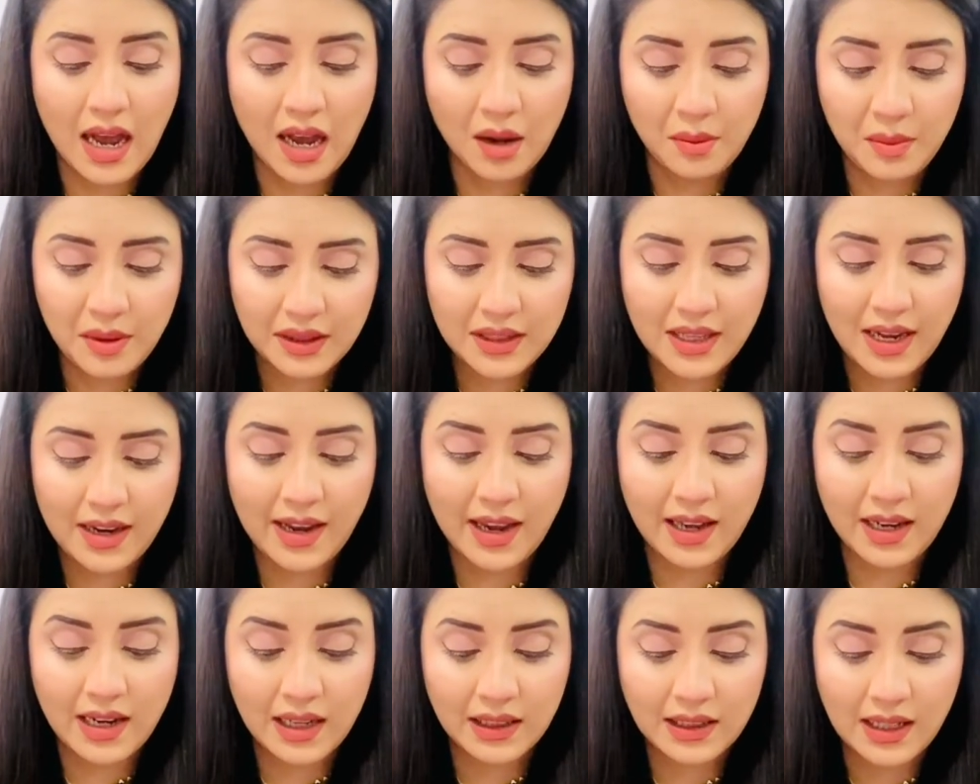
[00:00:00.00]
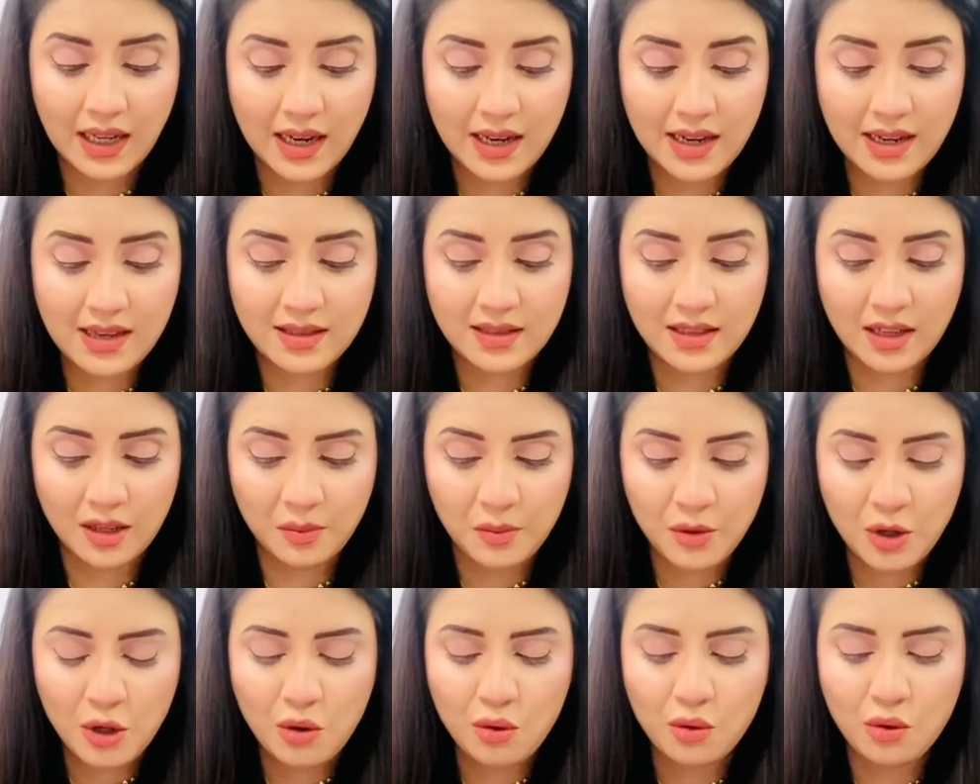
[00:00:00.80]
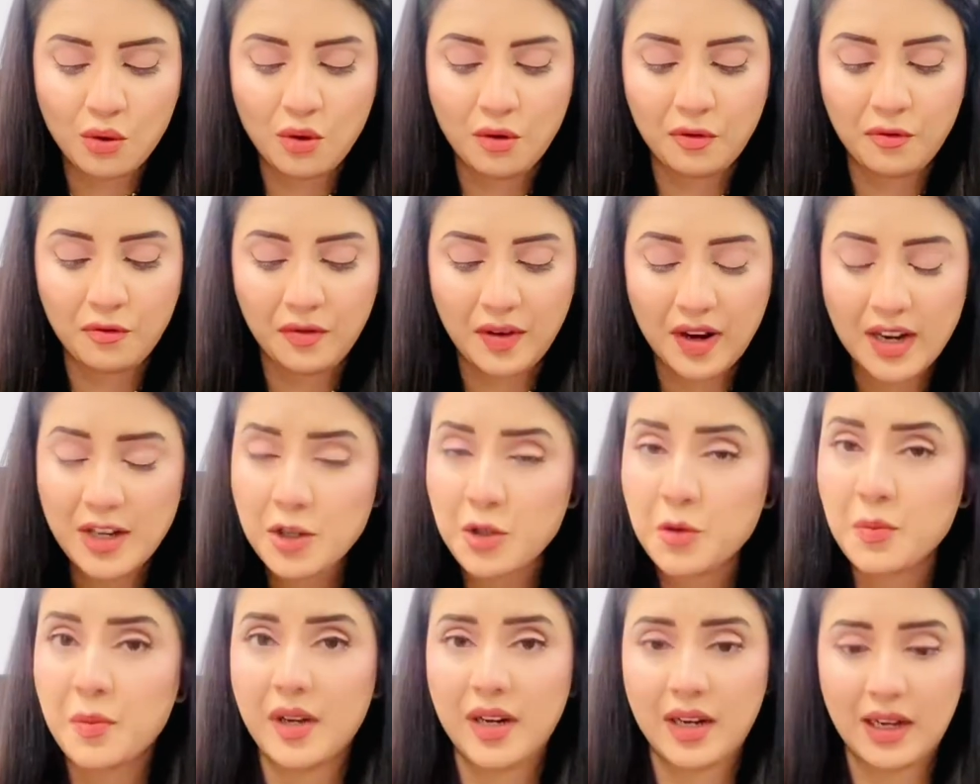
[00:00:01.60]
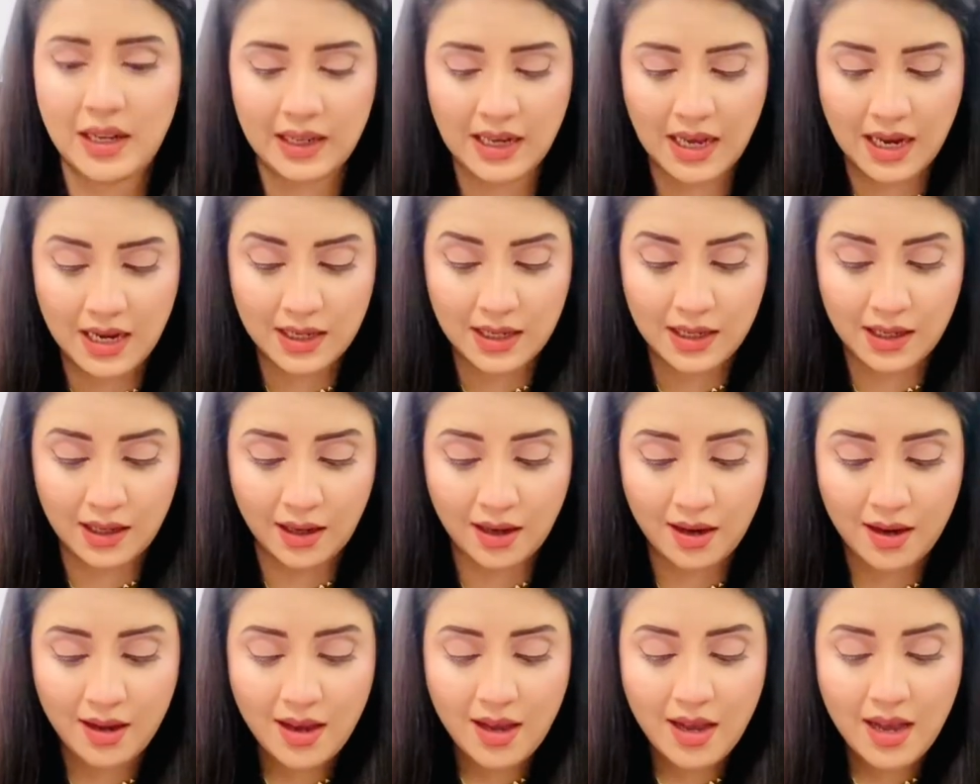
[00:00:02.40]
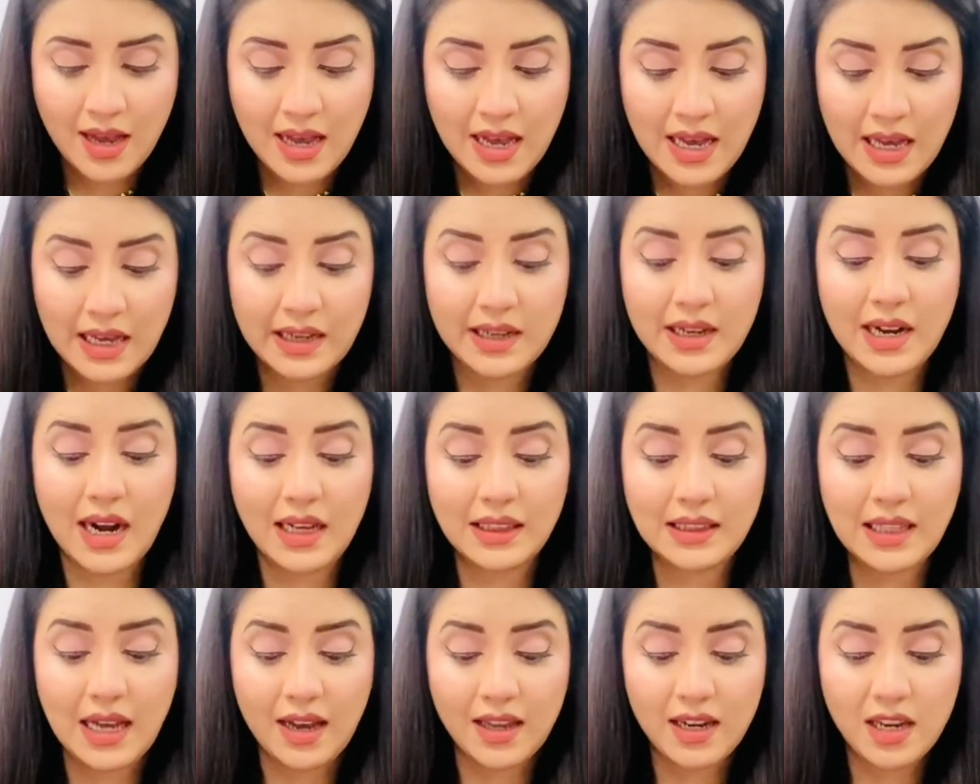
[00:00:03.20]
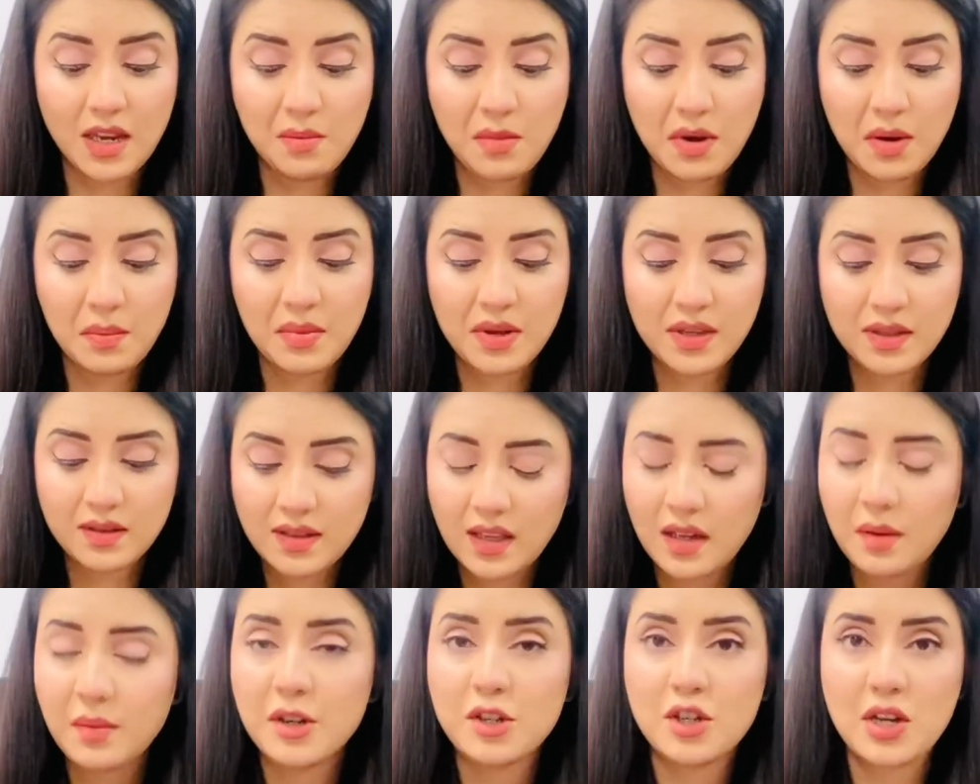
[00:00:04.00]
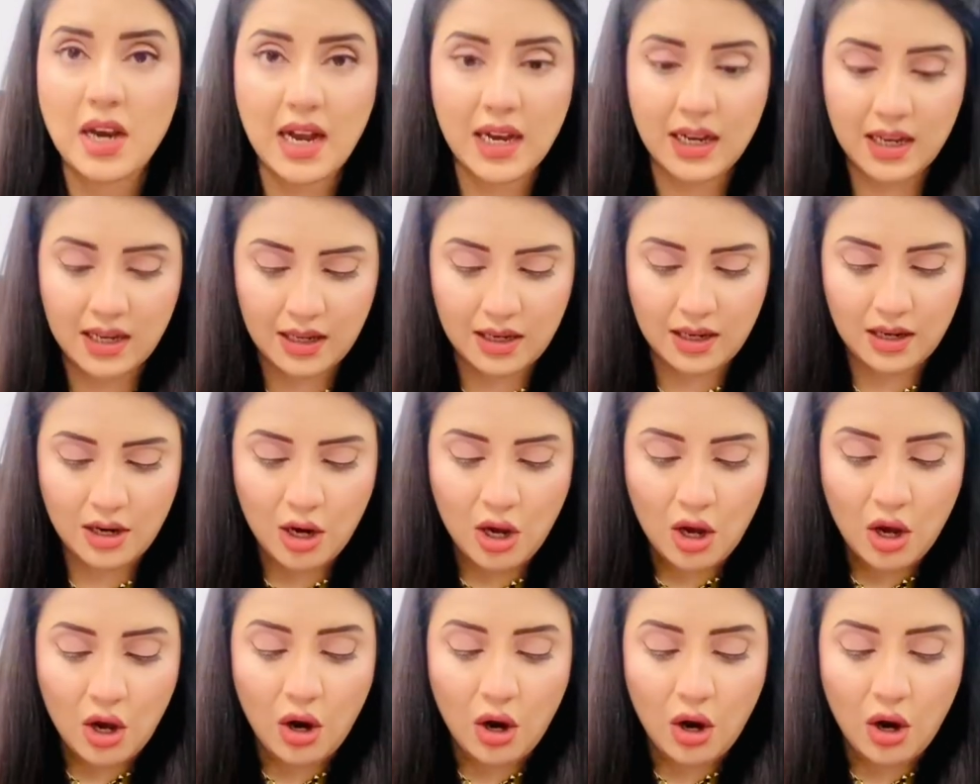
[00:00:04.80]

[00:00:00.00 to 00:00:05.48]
आबिद का कहना था कि ज़ख्मियों को फर्श पर लटाकर रादारी में बिस्तर बिछाकर